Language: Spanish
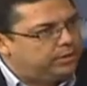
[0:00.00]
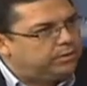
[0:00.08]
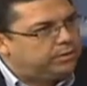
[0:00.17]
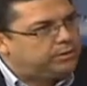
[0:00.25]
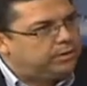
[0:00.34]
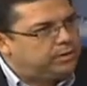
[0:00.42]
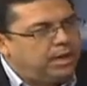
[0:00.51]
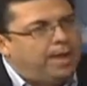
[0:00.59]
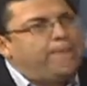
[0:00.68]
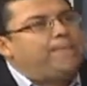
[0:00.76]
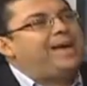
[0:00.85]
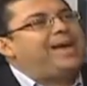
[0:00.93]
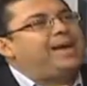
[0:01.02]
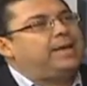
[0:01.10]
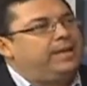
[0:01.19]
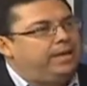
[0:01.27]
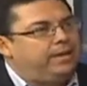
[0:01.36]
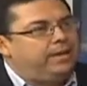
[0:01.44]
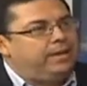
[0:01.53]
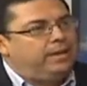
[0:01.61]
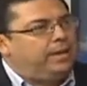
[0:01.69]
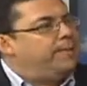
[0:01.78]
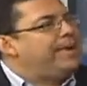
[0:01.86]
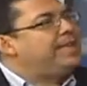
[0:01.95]
hijos. ¿Para qué?
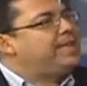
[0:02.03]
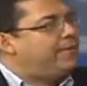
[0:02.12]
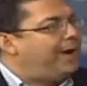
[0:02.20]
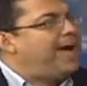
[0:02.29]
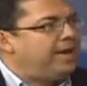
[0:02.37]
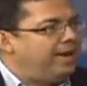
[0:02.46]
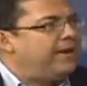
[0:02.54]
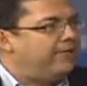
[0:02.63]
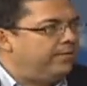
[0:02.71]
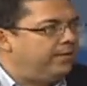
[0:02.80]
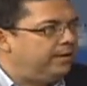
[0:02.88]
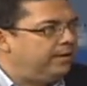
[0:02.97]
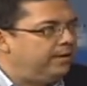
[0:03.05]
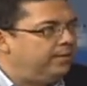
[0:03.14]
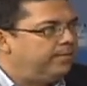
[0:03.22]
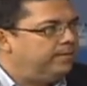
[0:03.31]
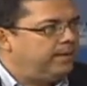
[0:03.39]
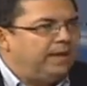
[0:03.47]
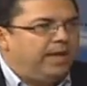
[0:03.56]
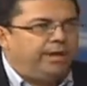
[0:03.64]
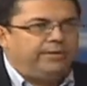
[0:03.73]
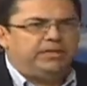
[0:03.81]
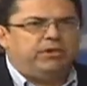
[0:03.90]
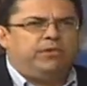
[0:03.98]
Para trabajar en la familia.
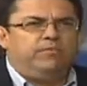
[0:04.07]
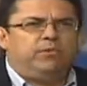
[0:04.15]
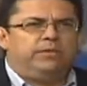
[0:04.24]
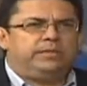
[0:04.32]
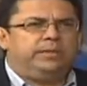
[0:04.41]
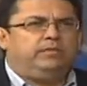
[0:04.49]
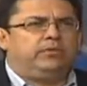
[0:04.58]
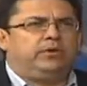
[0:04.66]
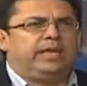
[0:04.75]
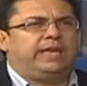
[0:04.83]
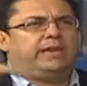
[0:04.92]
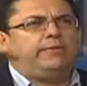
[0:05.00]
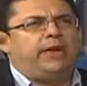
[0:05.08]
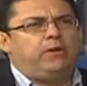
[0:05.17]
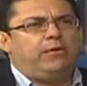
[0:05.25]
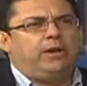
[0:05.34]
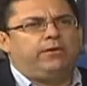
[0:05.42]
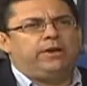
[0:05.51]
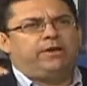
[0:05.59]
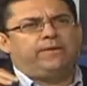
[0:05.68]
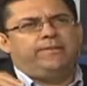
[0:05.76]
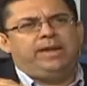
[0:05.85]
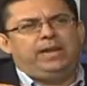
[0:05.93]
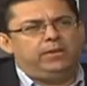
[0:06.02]
A veces oímos decir mucho que hay que trabajar los valores en la
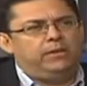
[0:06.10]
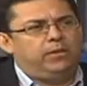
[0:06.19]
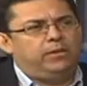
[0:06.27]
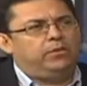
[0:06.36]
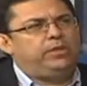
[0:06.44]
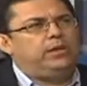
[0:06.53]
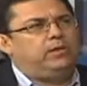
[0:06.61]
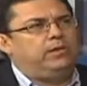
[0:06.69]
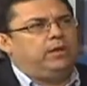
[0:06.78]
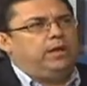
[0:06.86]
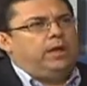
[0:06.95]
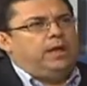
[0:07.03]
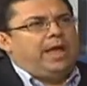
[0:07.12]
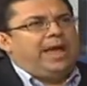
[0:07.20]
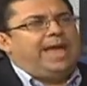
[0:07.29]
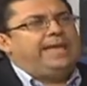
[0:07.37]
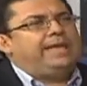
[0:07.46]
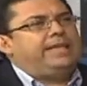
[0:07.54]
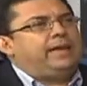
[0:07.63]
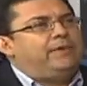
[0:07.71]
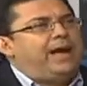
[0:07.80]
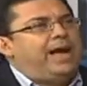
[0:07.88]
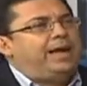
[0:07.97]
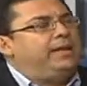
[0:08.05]
familia. Yo digo, hay que
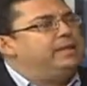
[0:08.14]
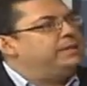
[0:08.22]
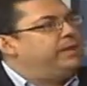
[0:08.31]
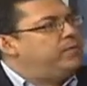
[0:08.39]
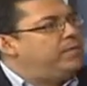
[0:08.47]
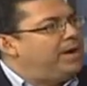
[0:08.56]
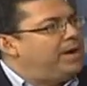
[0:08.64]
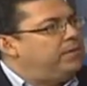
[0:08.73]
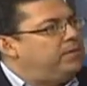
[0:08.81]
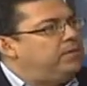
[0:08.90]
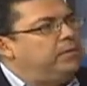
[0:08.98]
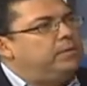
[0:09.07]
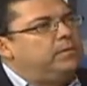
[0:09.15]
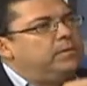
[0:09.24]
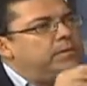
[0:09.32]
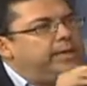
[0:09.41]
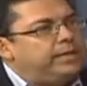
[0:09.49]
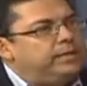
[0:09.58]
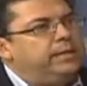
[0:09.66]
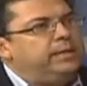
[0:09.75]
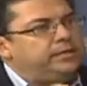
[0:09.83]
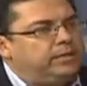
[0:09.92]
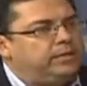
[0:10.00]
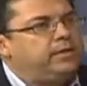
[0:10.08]
trabajar al ser humano desde
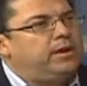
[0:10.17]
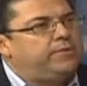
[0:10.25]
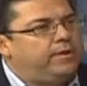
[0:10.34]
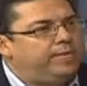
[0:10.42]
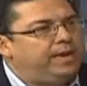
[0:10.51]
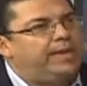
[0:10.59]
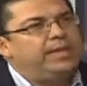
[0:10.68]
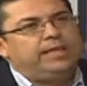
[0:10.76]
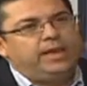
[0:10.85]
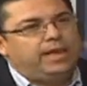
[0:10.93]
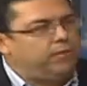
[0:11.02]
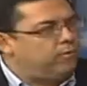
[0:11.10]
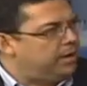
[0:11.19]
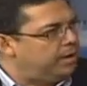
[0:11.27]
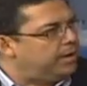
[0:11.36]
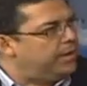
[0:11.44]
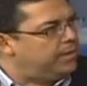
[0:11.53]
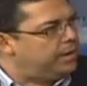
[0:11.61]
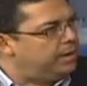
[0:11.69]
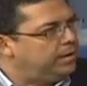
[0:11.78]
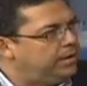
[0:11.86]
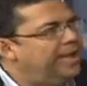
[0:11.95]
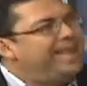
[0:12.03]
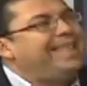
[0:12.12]
el seno de la familia, desde la escuela también.
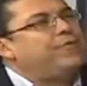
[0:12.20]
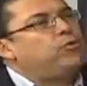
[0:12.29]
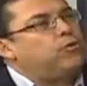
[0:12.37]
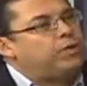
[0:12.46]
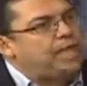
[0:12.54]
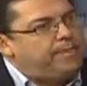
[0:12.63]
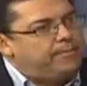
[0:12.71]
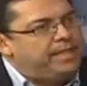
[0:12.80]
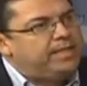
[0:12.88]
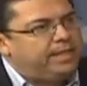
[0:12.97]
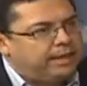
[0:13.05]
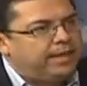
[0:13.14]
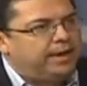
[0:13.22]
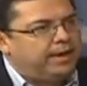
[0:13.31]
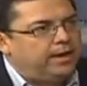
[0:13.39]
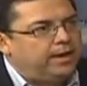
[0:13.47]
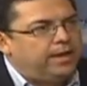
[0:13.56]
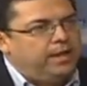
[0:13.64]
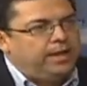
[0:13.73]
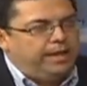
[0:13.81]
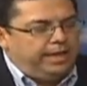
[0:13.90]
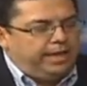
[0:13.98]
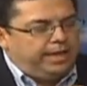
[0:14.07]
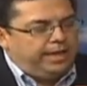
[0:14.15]
Integral. Totalmente integral.
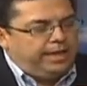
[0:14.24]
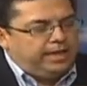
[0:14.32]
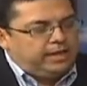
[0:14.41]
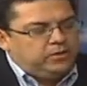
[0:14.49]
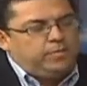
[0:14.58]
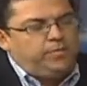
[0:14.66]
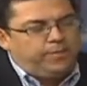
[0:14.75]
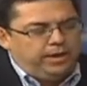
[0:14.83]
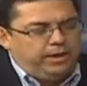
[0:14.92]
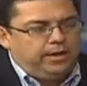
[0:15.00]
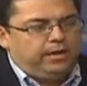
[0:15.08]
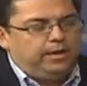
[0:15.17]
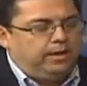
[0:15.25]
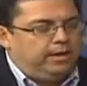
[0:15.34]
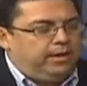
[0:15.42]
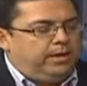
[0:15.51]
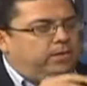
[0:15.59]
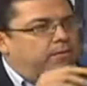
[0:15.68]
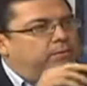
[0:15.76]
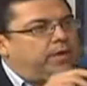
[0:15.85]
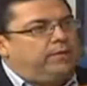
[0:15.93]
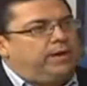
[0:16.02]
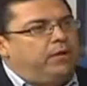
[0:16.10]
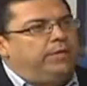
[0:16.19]
Y, y eso implica un
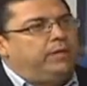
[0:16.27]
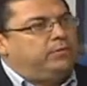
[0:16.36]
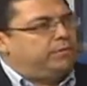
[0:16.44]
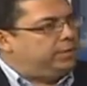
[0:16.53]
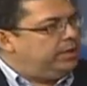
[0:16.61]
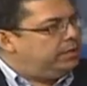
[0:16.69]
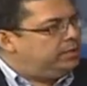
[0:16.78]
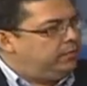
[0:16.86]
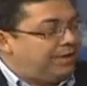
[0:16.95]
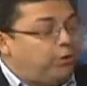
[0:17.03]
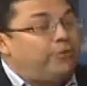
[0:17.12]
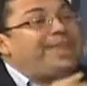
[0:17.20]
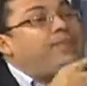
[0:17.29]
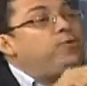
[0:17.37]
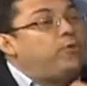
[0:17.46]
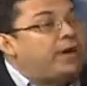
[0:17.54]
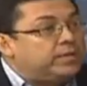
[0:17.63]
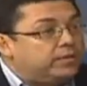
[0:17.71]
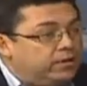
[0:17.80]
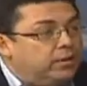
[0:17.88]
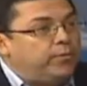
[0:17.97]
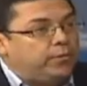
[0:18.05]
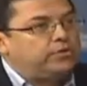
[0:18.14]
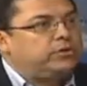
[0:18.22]
trabajo de conciencia, un trabajo de
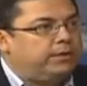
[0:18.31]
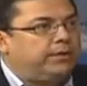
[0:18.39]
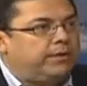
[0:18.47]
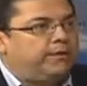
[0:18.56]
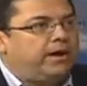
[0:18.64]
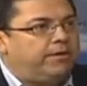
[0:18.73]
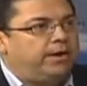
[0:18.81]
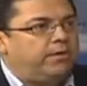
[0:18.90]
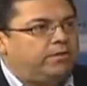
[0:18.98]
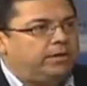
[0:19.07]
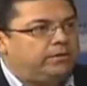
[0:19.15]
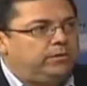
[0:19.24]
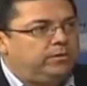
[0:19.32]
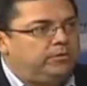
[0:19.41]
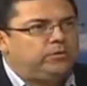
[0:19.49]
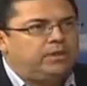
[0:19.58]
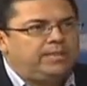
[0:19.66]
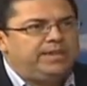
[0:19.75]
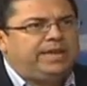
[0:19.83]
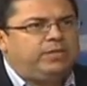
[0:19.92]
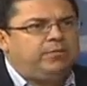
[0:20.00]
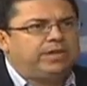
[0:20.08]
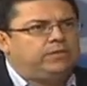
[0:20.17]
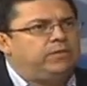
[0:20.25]
educación, por eso trabajaba trabajado la educación. No solamente la
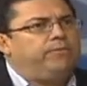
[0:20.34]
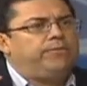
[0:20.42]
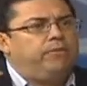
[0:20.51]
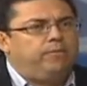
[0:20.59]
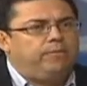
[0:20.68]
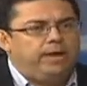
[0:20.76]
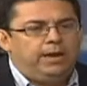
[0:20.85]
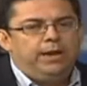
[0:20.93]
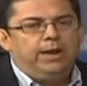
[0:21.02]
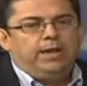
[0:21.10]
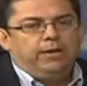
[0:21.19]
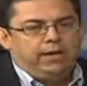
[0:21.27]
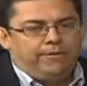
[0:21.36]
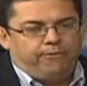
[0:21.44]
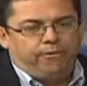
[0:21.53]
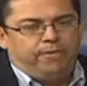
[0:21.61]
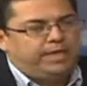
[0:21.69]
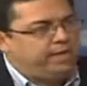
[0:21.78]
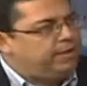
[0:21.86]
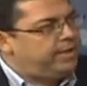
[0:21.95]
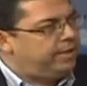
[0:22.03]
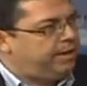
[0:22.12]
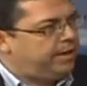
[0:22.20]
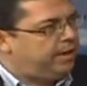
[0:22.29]
educación formal, la formativa
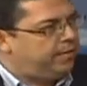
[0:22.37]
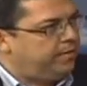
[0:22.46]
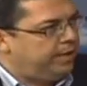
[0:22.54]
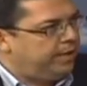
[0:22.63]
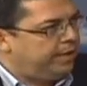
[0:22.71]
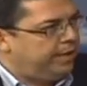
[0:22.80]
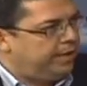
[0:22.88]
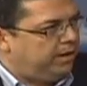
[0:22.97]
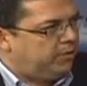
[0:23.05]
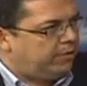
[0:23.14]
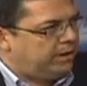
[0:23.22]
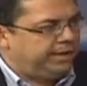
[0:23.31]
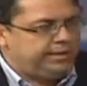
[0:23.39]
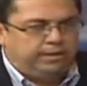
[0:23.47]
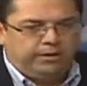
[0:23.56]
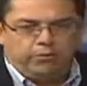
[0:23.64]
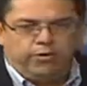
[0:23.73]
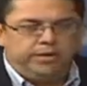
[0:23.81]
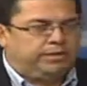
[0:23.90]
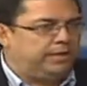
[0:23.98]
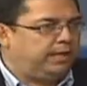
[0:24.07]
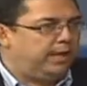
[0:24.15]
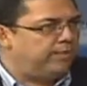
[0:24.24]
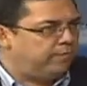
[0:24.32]
de, lo que es la
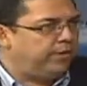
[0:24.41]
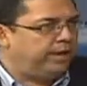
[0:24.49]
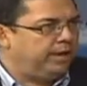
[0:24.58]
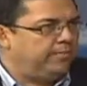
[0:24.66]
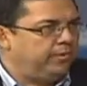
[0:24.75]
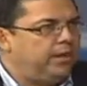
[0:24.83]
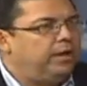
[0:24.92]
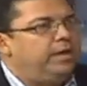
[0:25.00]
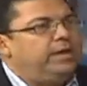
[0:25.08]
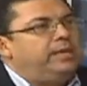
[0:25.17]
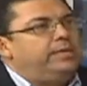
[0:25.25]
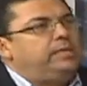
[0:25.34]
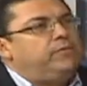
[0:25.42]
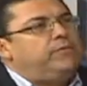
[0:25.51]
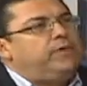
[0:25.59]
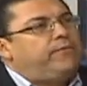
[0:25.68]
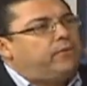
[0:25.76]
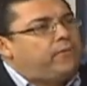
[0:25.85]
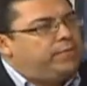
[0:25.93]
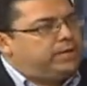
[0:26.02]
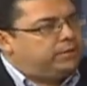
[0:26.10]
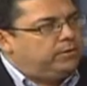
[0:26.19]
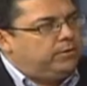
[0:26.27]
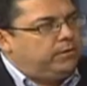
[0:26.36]
universidad, por ejemplo, sino una
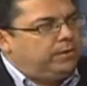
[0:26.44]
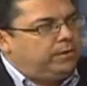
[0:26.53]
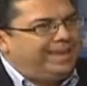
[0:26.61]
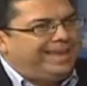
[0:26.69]
formación